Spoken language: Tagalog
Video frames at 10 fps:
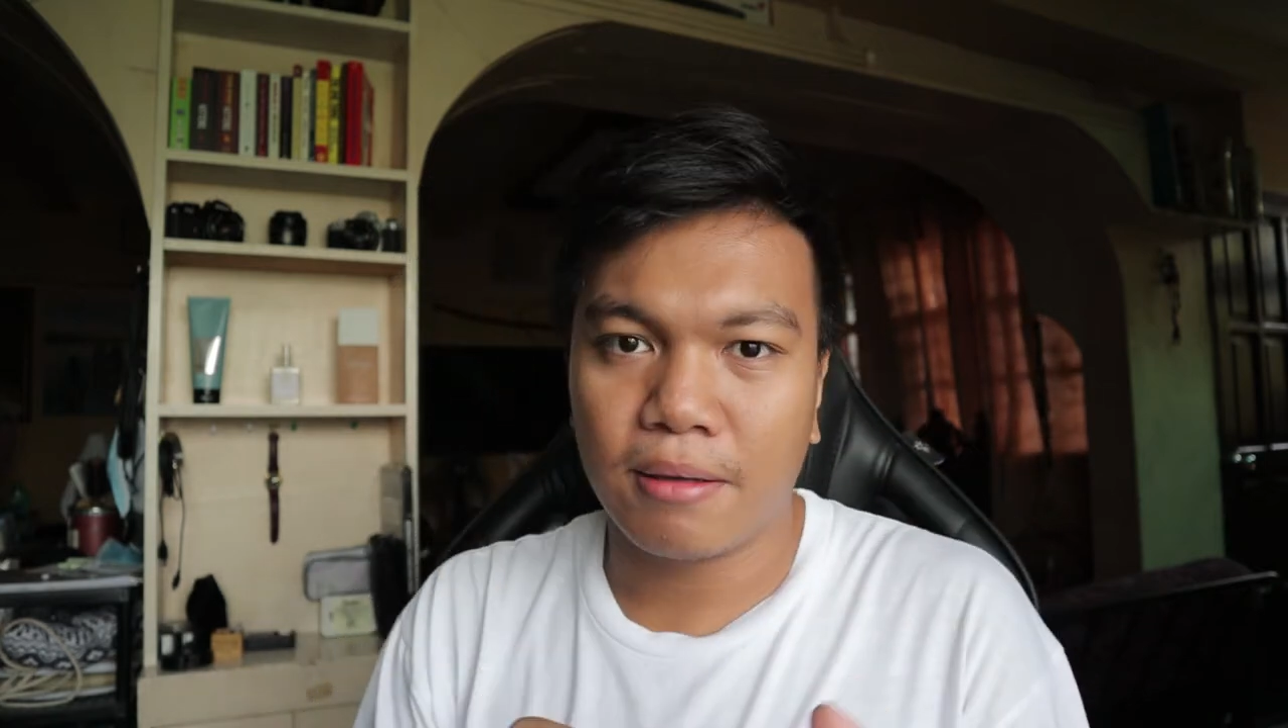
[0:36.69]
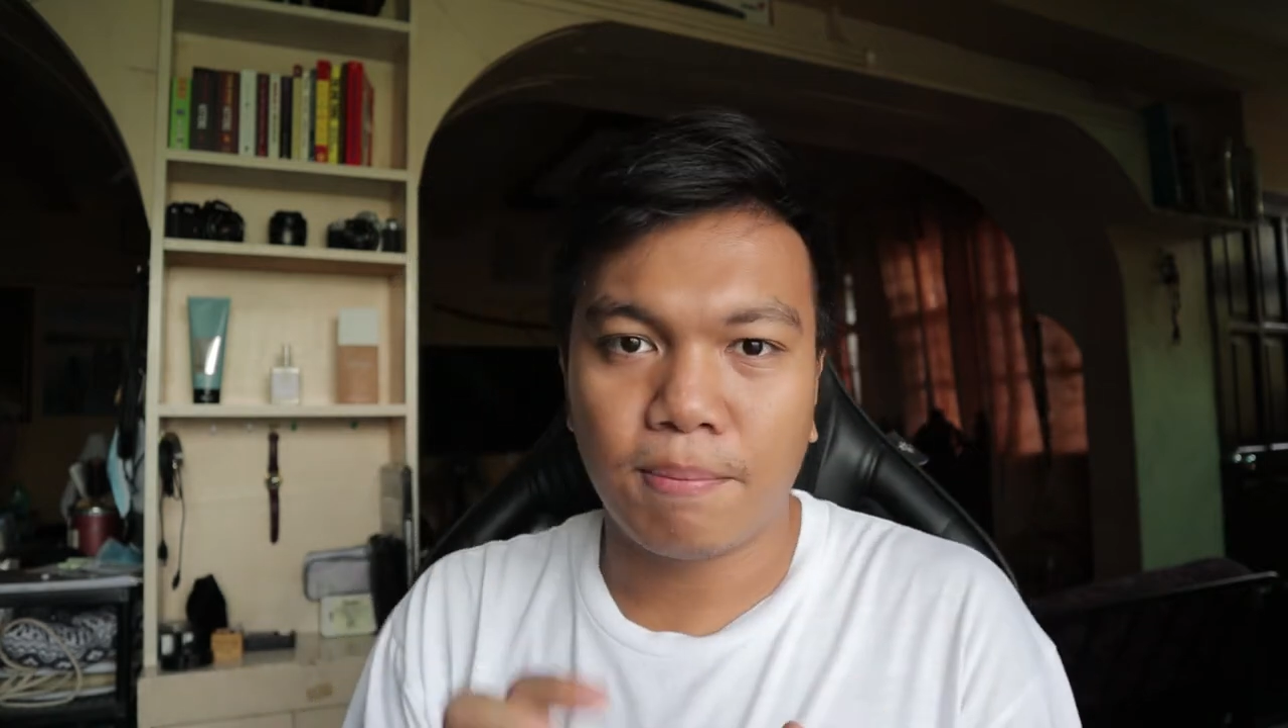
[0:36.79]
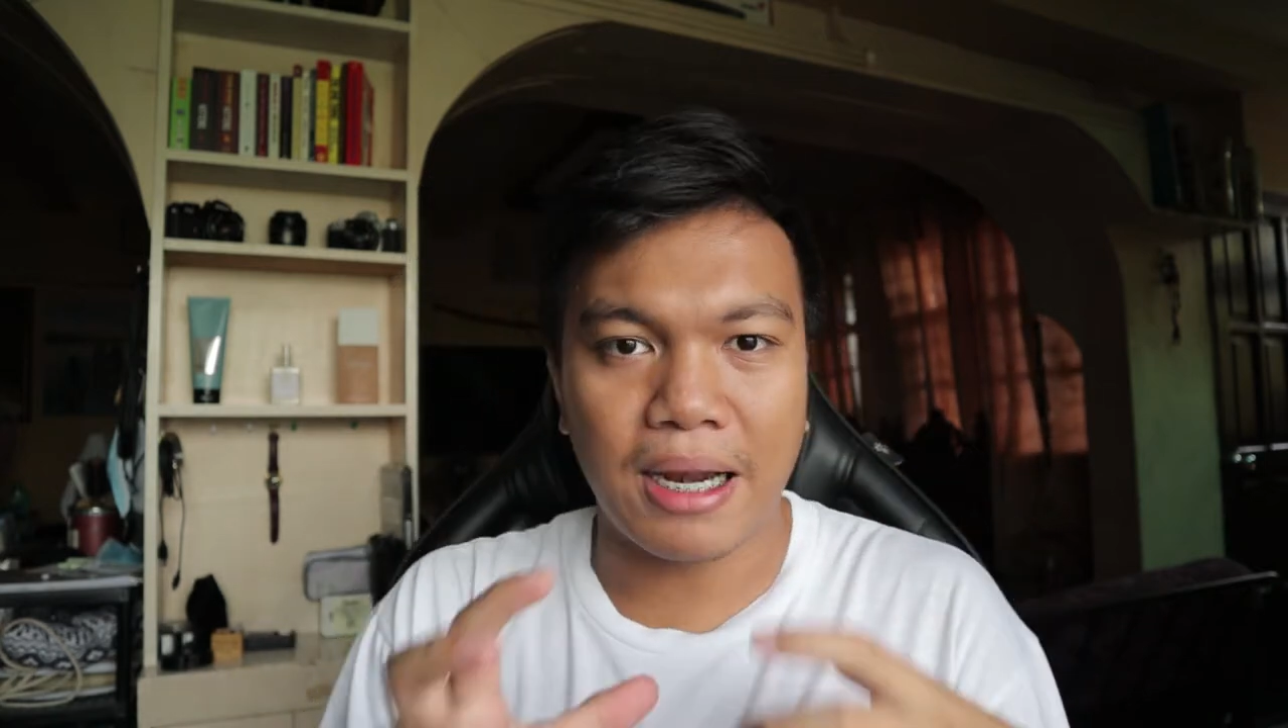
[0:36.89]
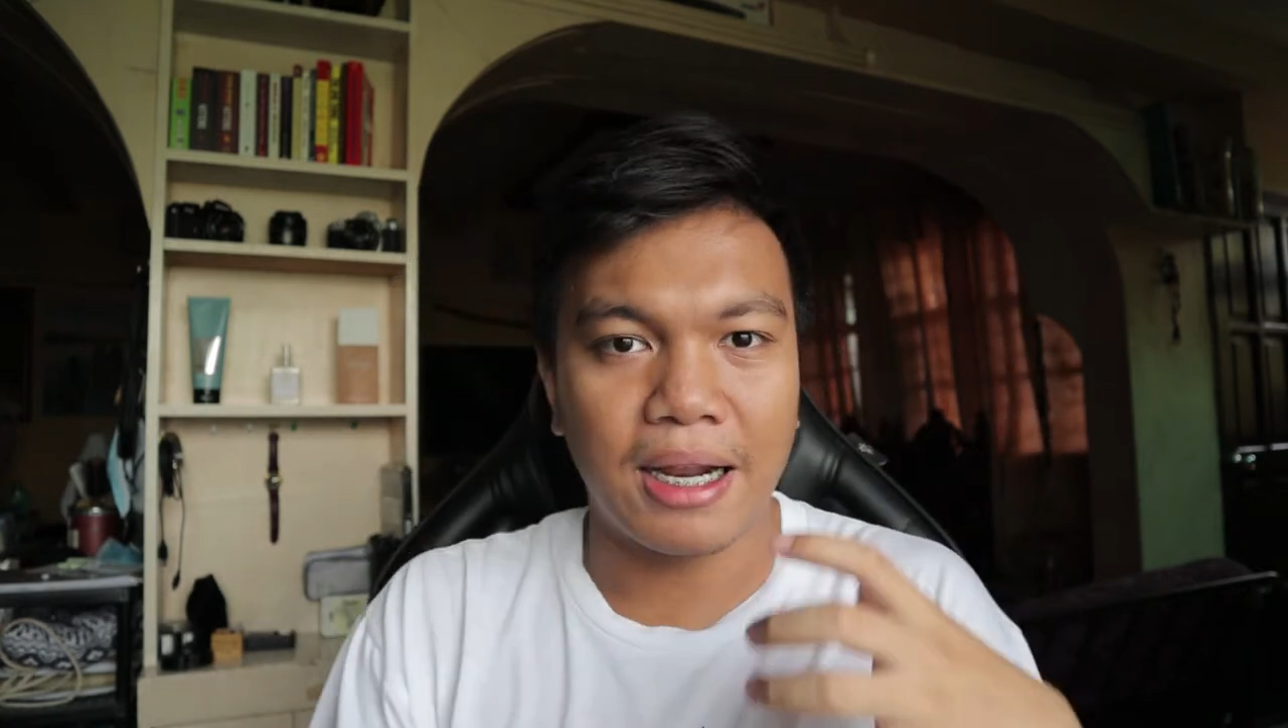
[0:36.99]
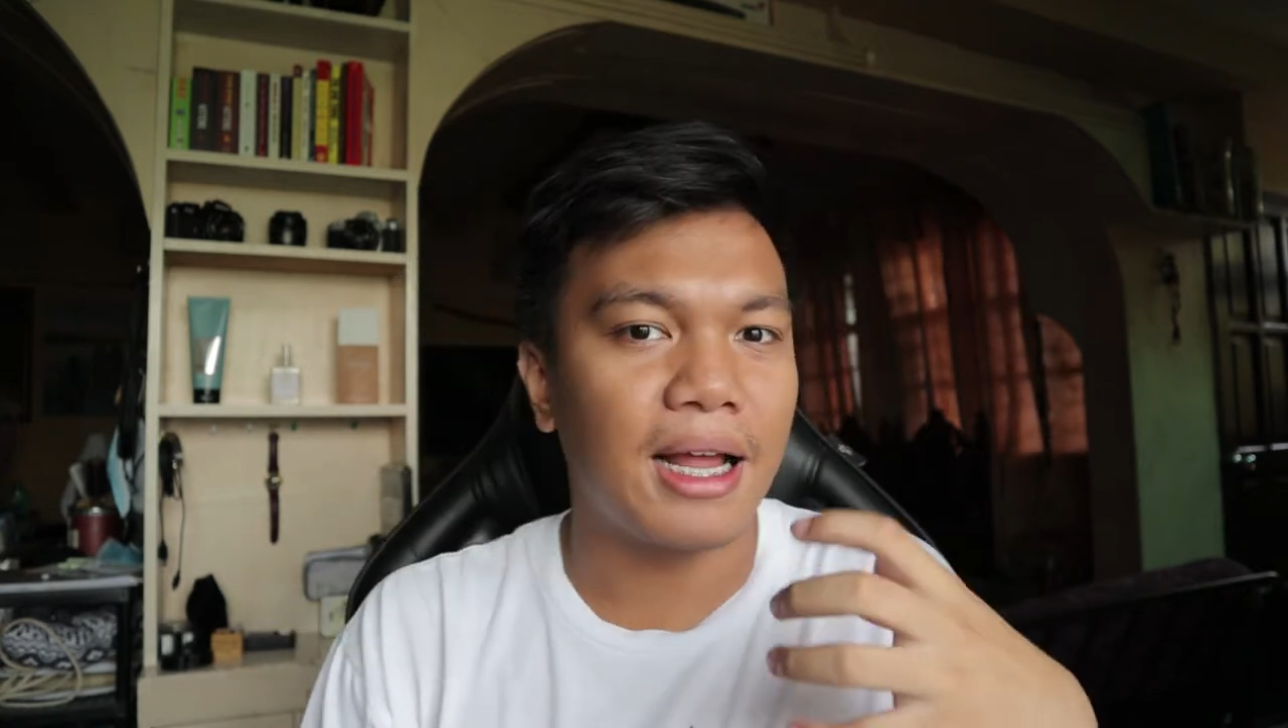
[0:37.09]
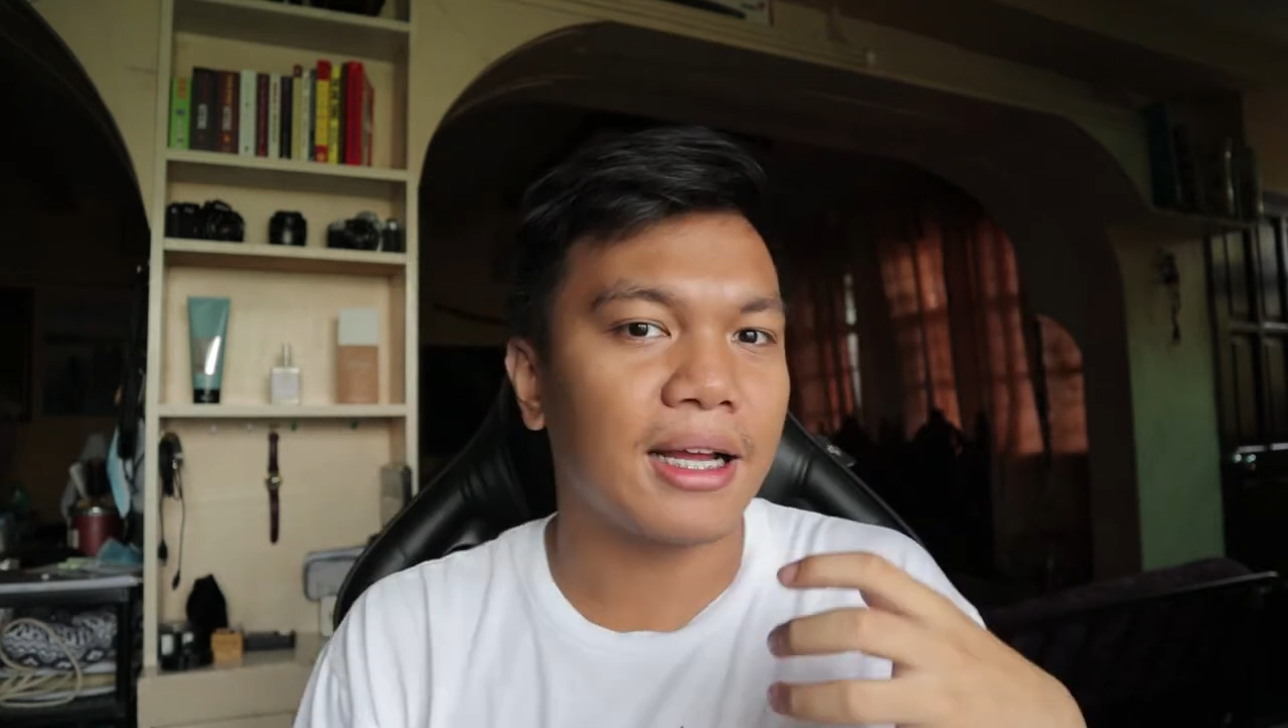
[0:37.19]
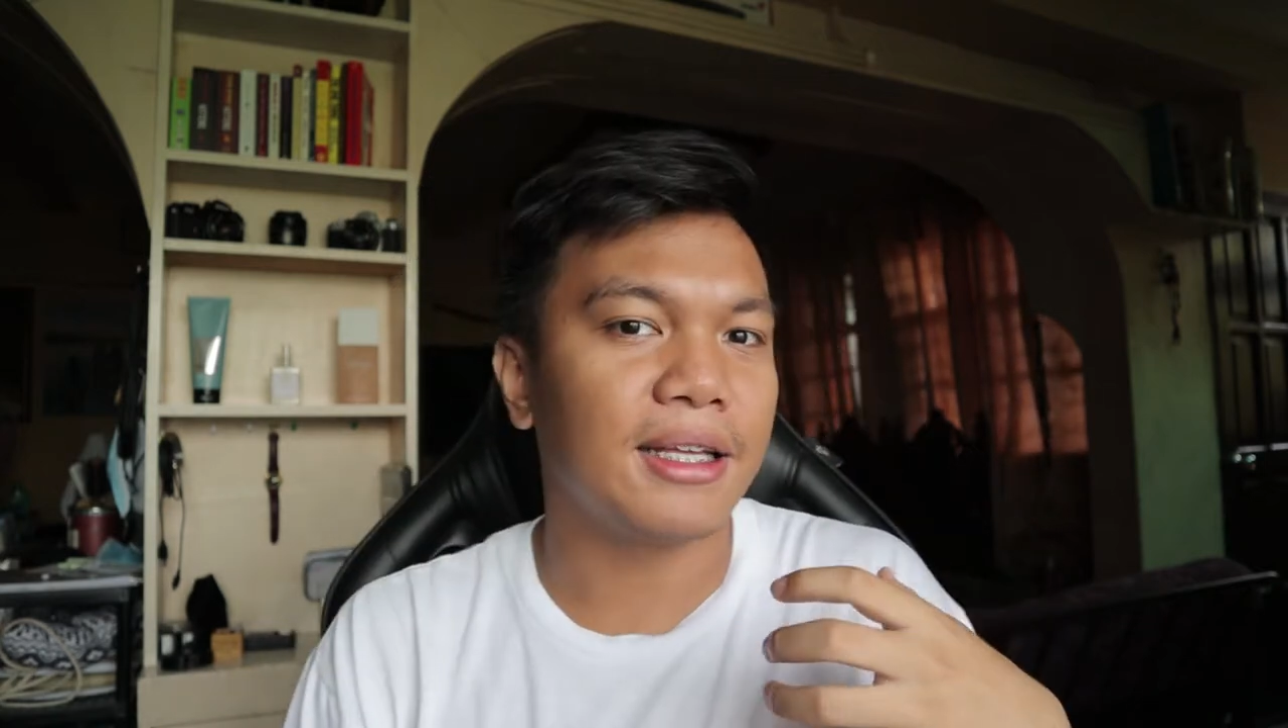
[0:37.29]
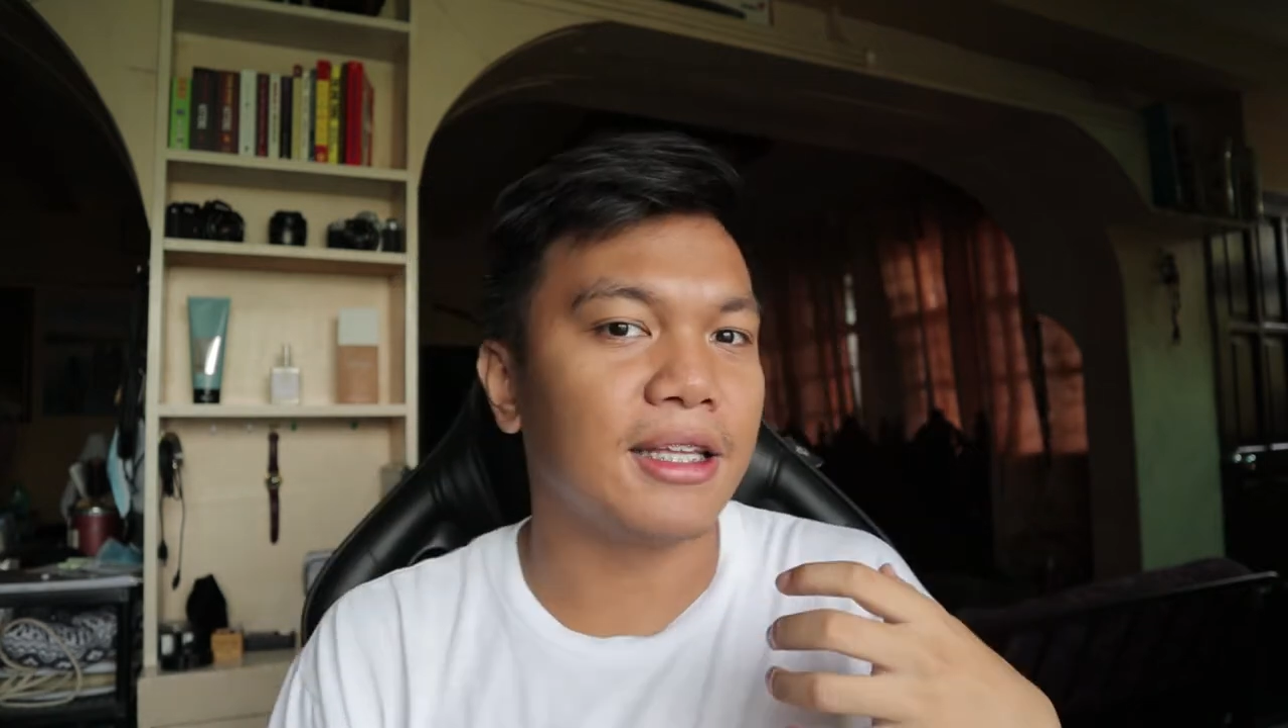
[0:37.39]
para lang